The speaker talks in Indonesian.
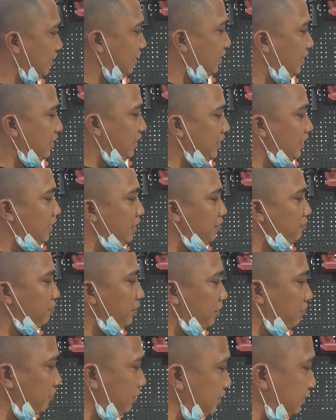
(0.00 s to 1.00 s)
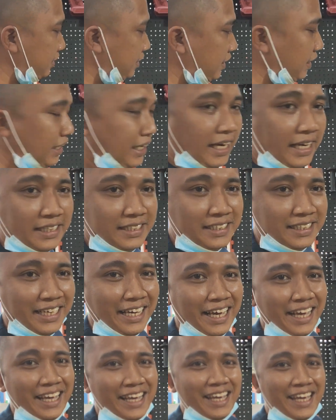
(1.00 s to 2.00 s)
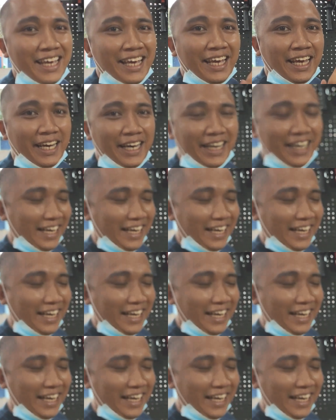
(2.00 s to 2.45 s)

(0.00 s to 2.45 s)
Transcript: okay, ya ini impact wrench-nya nih guys ya. Nah, ini.